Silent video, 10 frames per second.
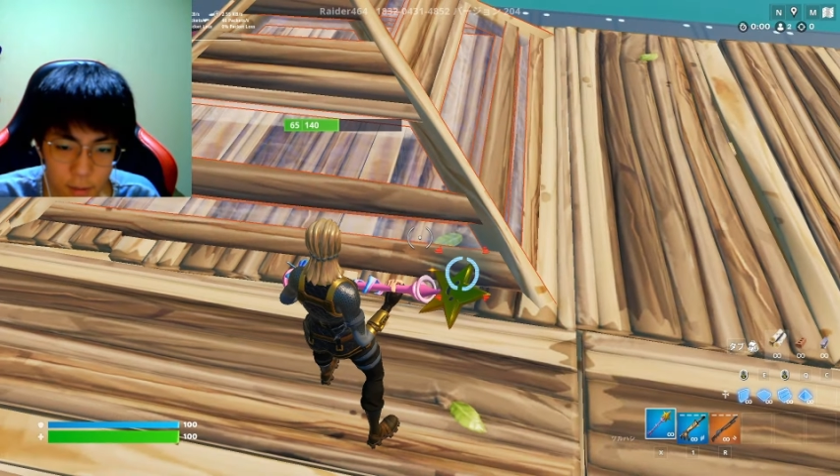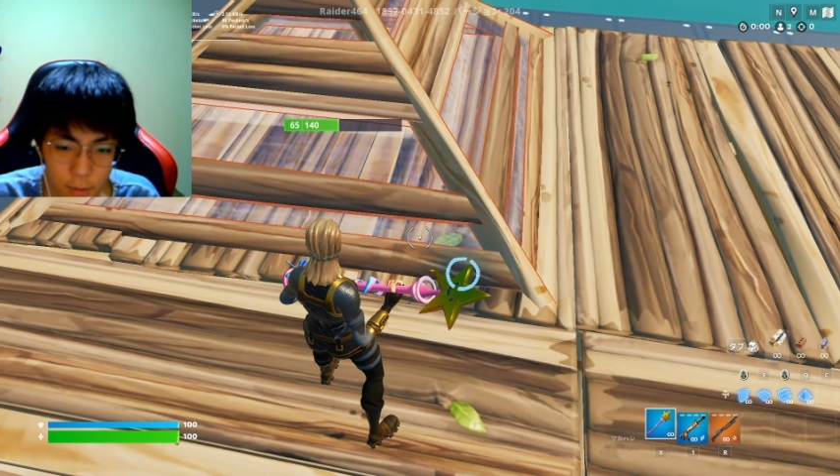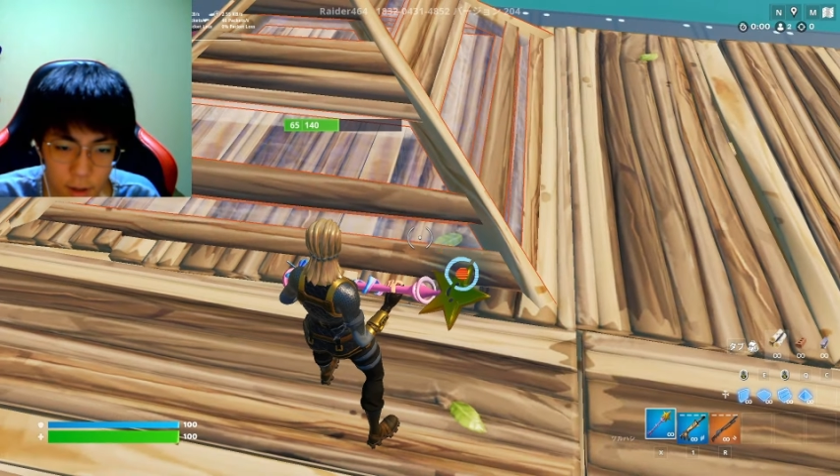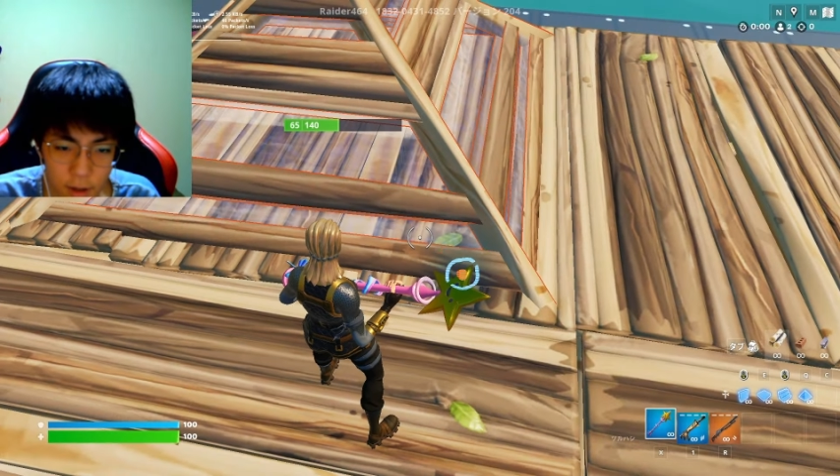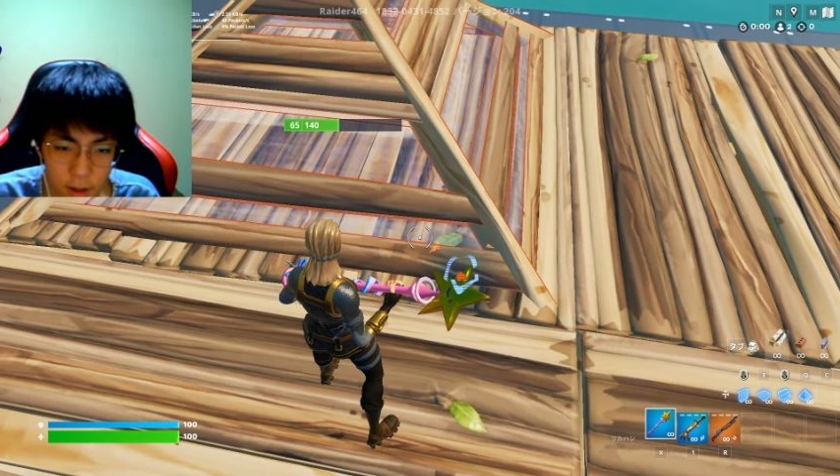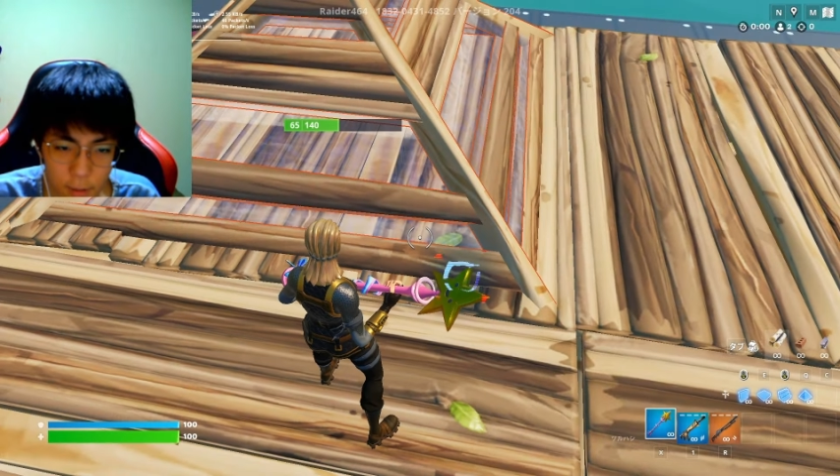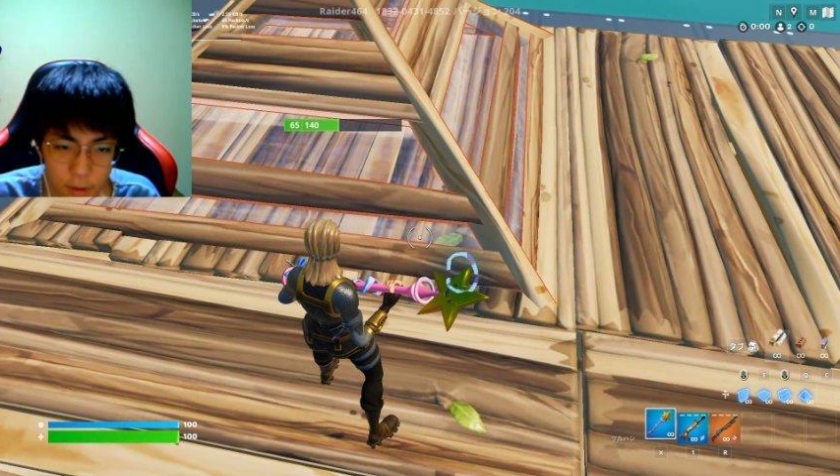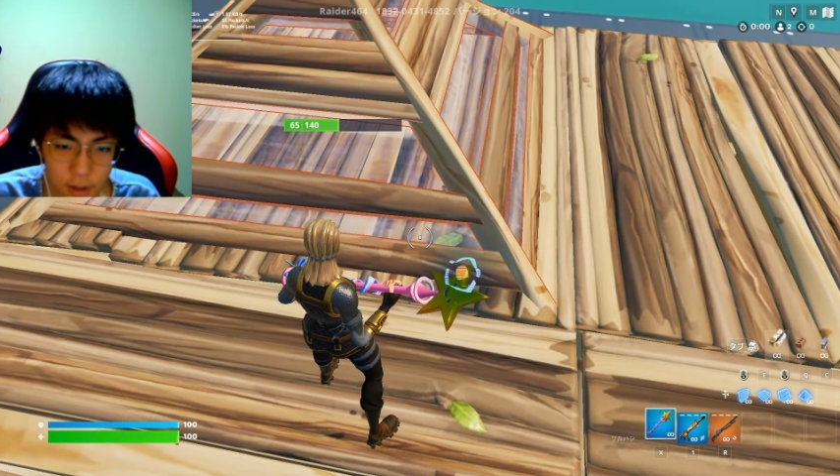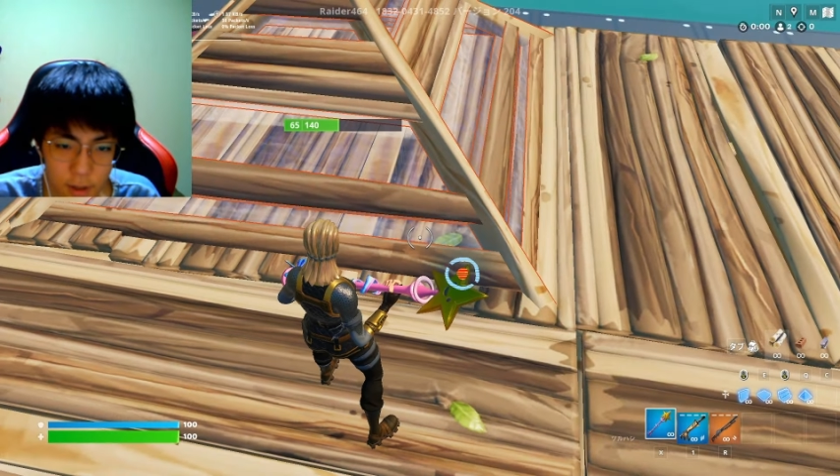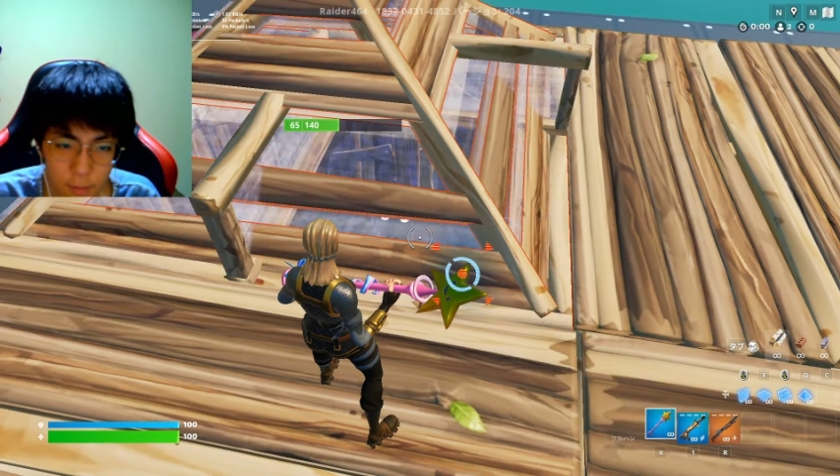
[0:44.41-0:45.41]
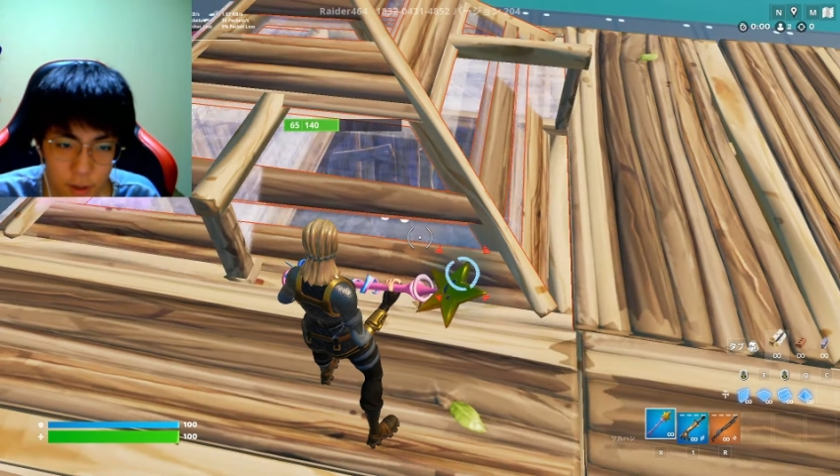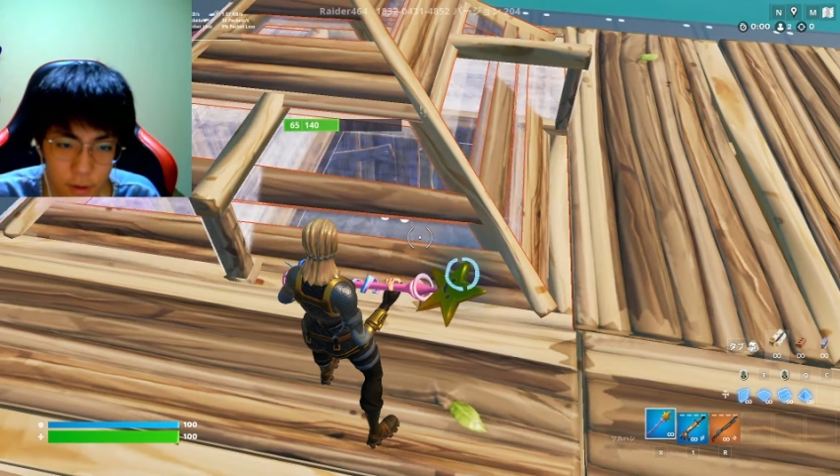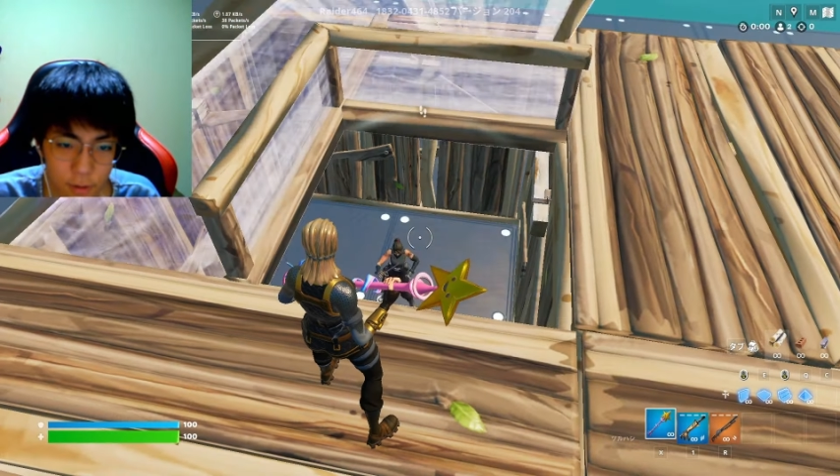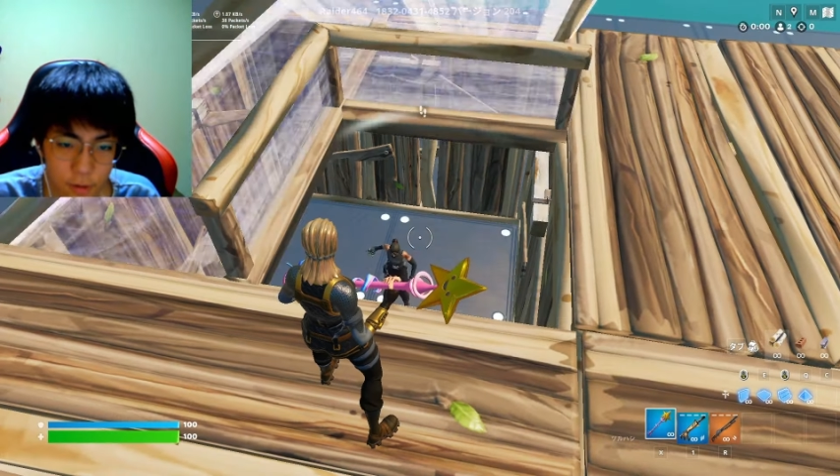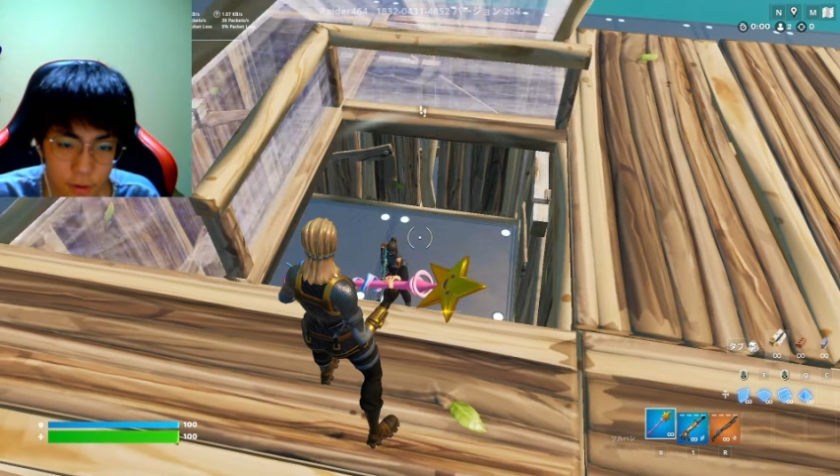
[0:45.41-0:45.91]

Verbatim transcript: まあ、危ないっちゃ危ないよ。